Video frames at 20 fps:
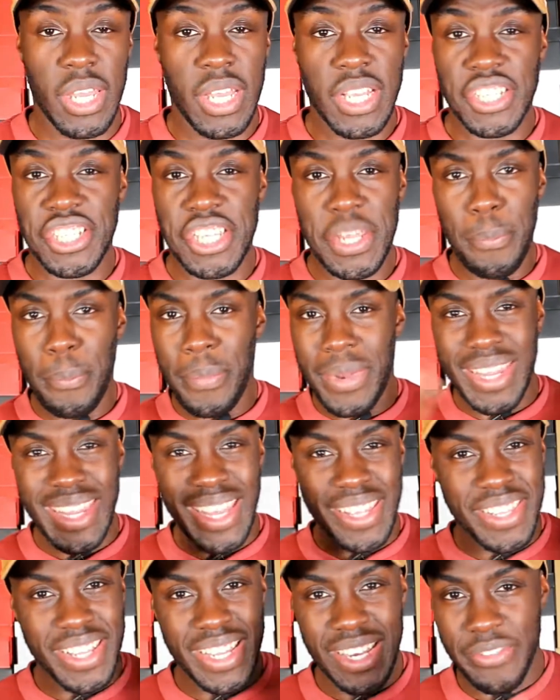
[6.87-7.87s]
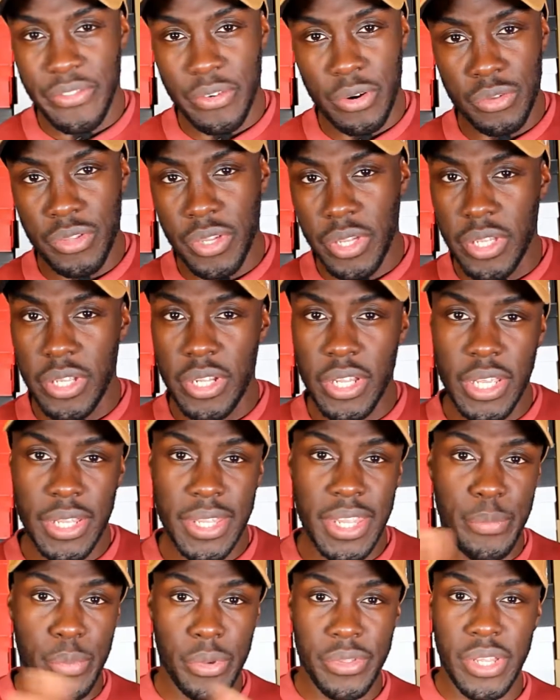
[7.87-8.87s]
J'ai plein d'articles à vendre, il y a des
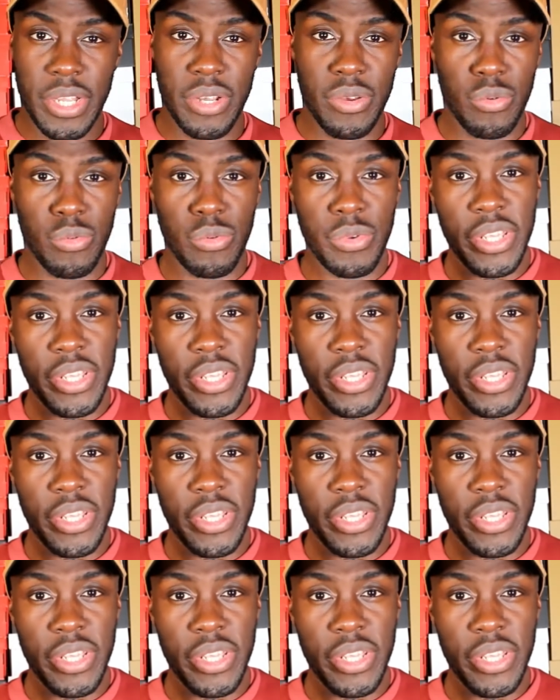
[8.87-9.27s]
pantalons,